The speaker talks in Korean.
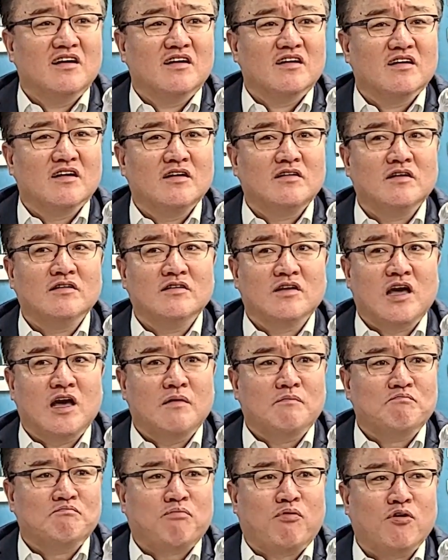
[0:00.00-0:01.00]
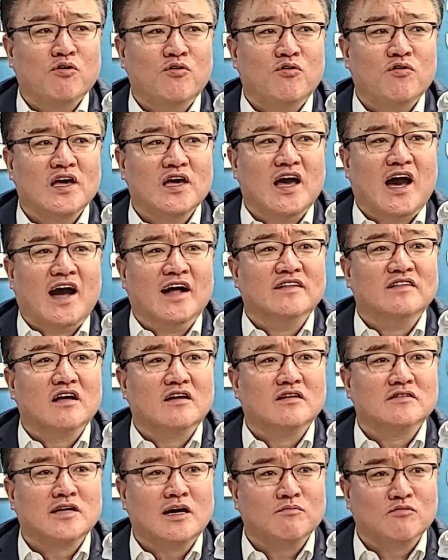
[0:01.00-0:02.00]
이런 게 포용이 안 되는
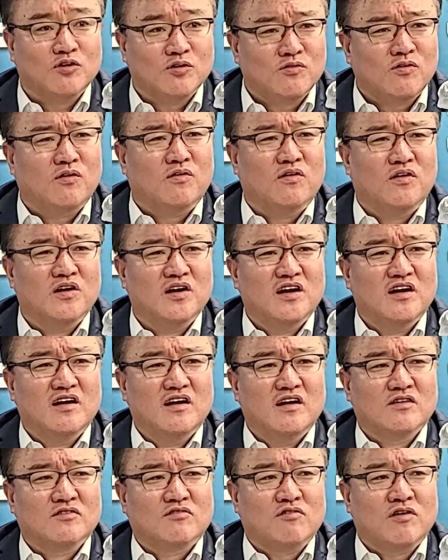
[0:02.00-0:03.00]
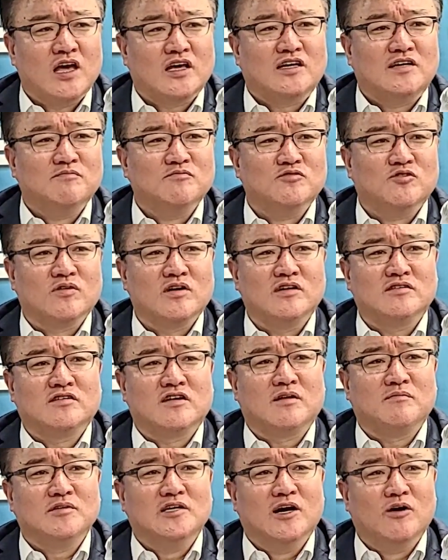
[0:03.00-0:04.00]
사람도 있고
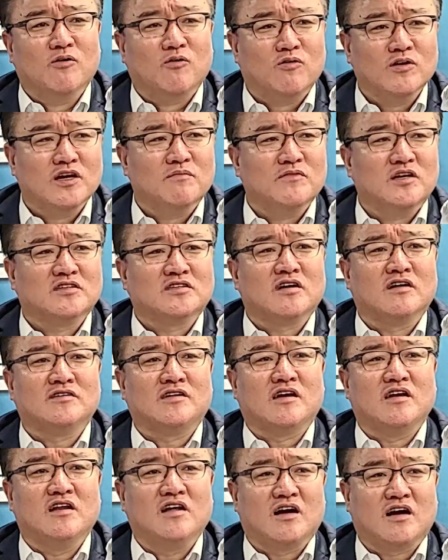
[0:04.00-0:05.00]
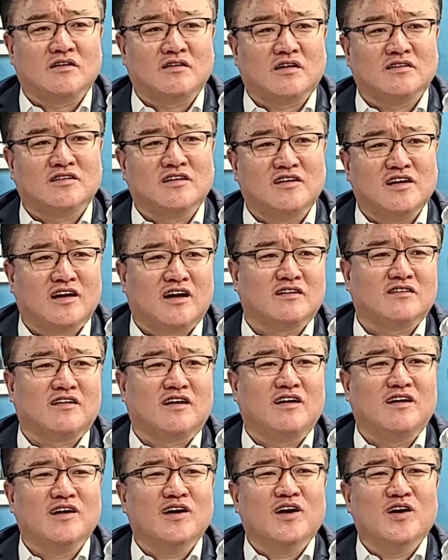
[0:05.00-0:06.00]
또이김정일처럼 영혼이 없는 철새 이리 갔다 저리
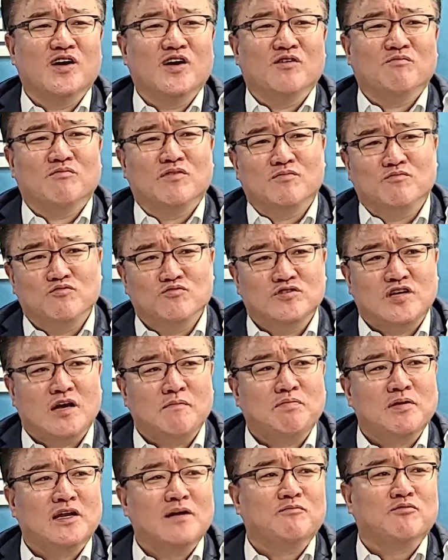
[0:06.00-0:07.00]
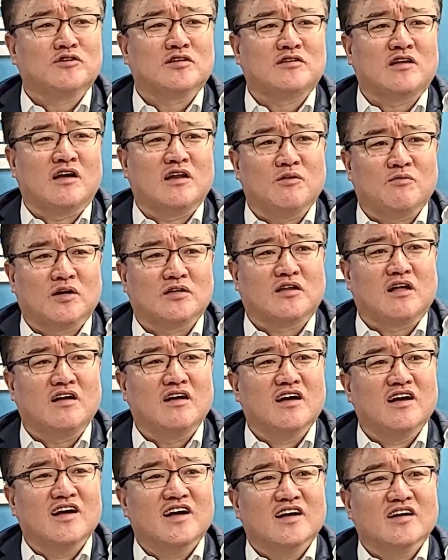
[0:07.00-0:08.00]
갔다 뭐 문재인 편에 붙었다 이리 왔다
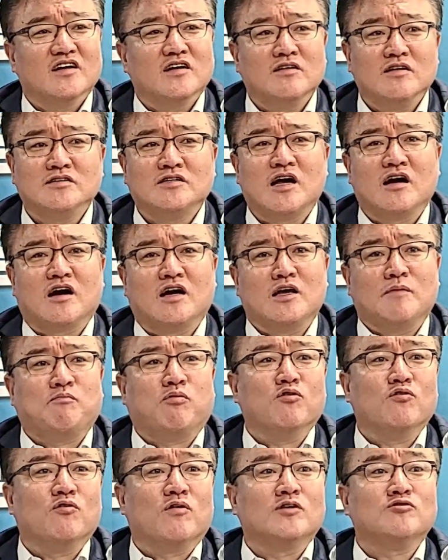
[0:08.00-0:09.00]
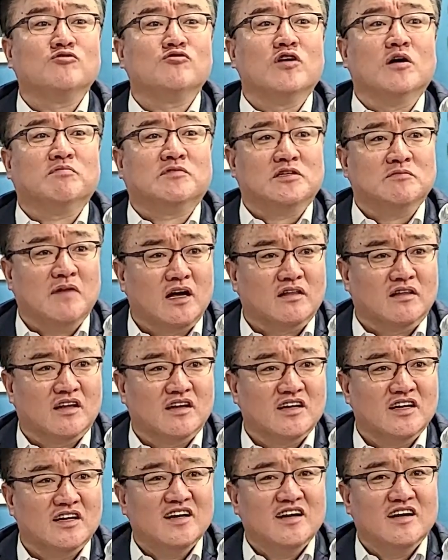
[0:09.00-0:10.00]
이런 사람까지 포용할 수는 없지만
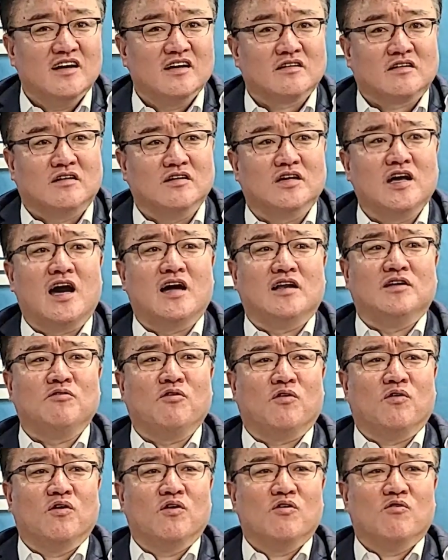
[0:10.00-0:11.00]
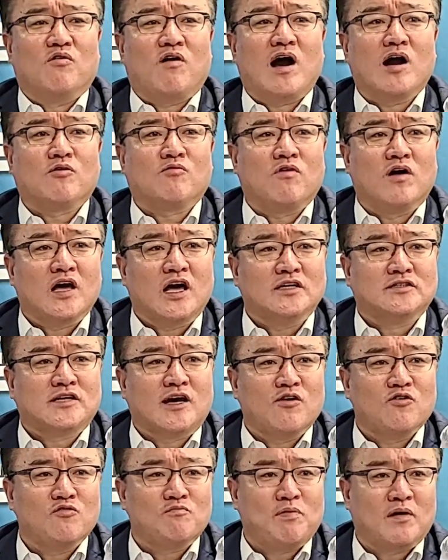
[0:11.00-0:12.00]
그게 아니고 확고하게
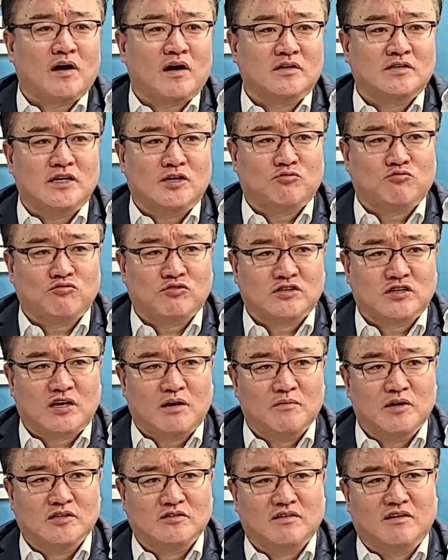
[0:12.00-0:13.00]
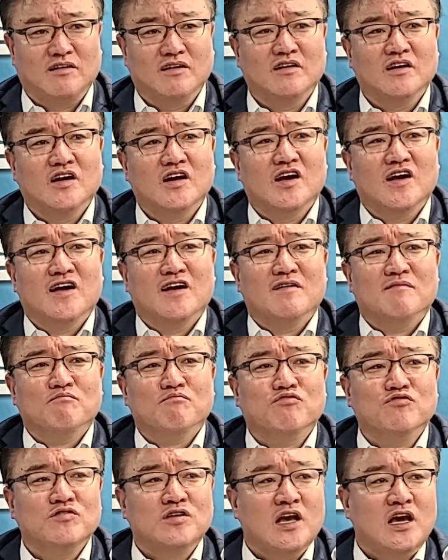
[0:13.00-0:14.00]
자유파 같이 투철하면서
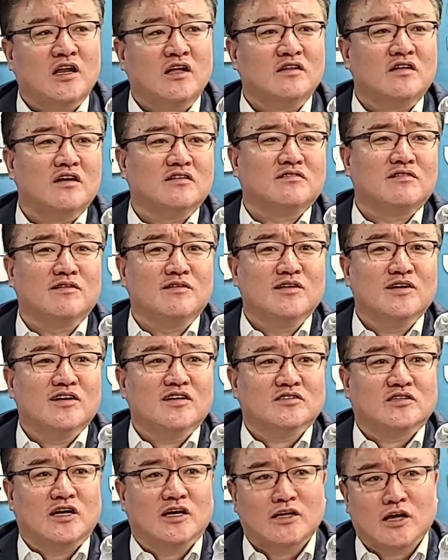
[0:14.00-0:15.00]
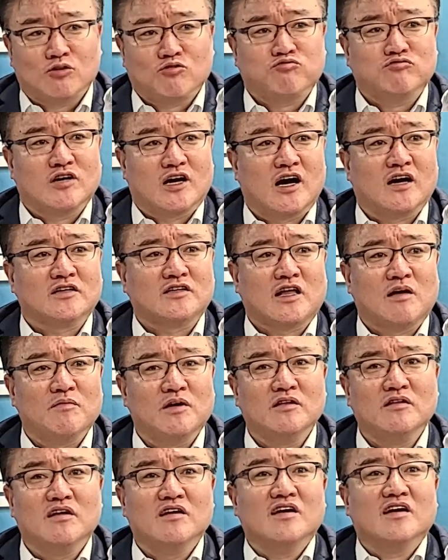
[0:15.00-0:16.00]
문재인에 대해서 제대로
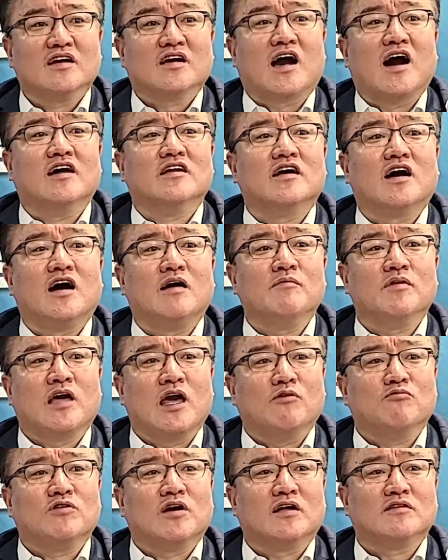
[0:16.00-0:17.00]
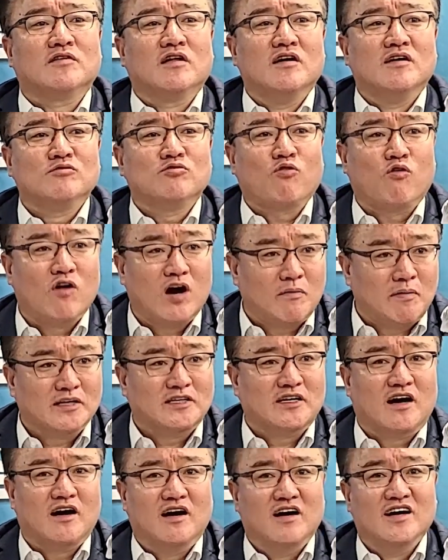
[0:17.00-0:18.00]
투쟁하겠다면 가능하면 우리가
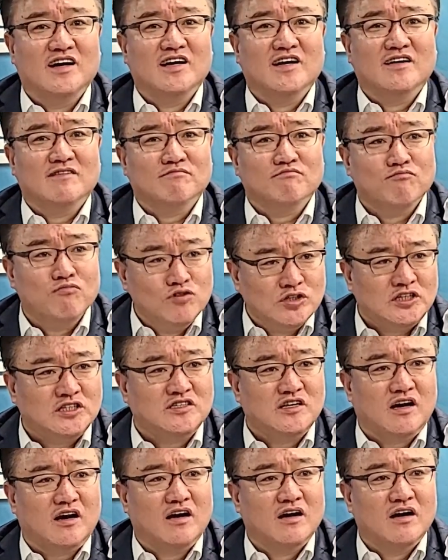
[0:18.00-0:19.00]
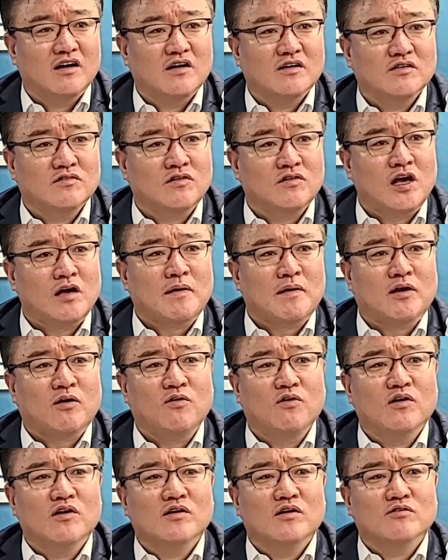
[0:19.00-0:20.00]
통합하자 뭉치자 이게
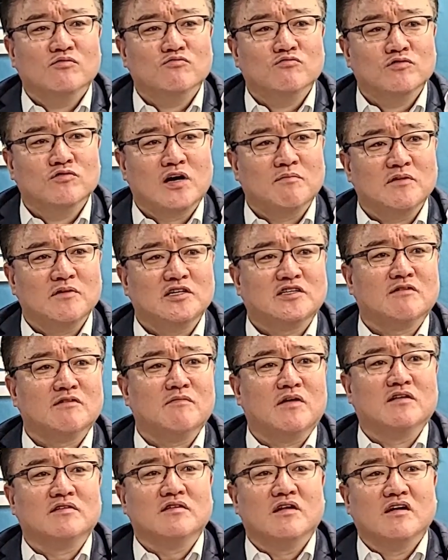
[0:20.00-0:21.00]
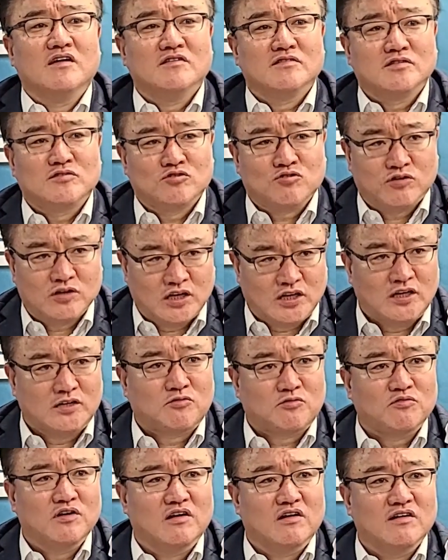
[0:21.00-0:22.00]
바로 우남 이승만 초대
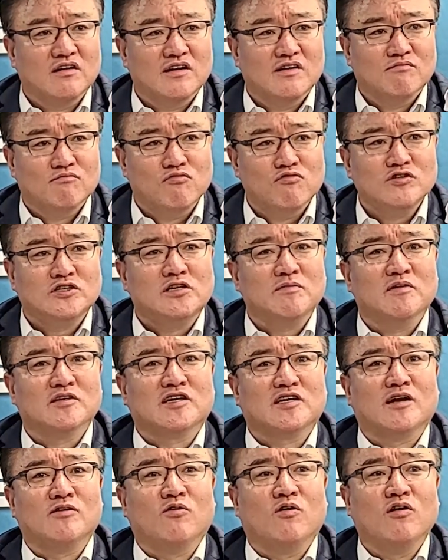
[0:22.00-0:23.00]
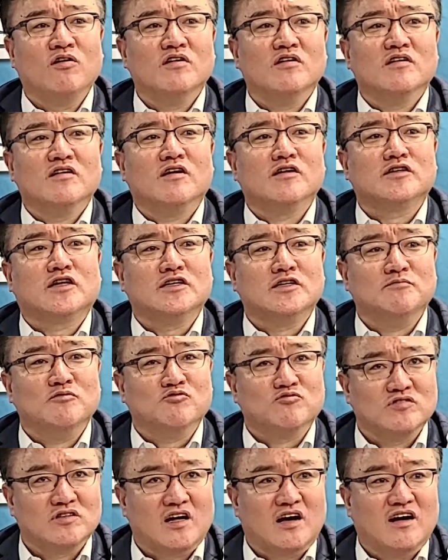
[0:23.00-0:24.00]
대통령 뭉치면 살고 흩어지면
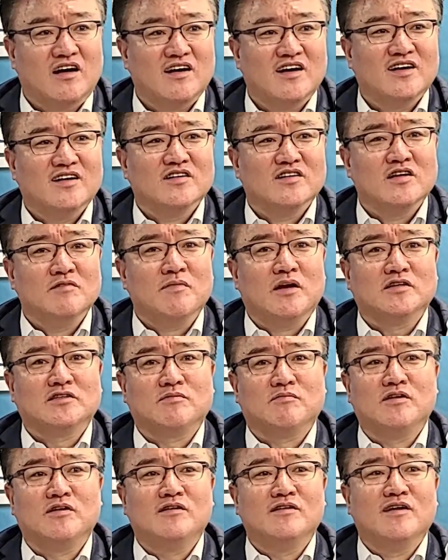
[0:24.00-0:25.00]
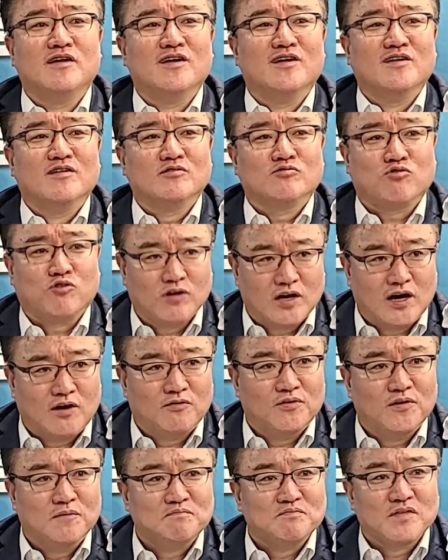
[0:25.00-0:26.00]
됩니다이 말씀을
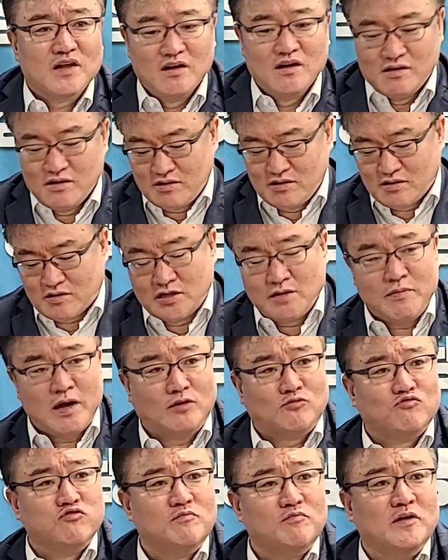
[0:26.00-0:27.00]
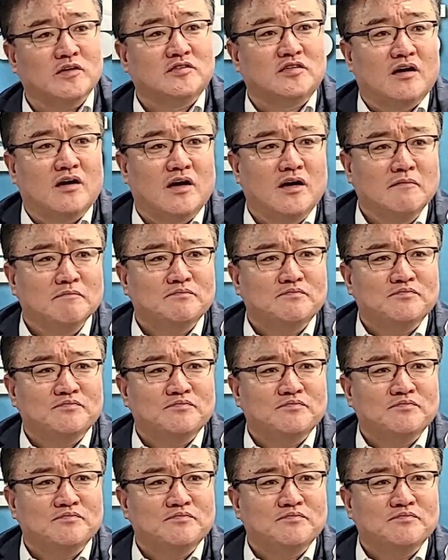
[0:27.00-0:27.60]
소개하고요. 그 다음에 두 번째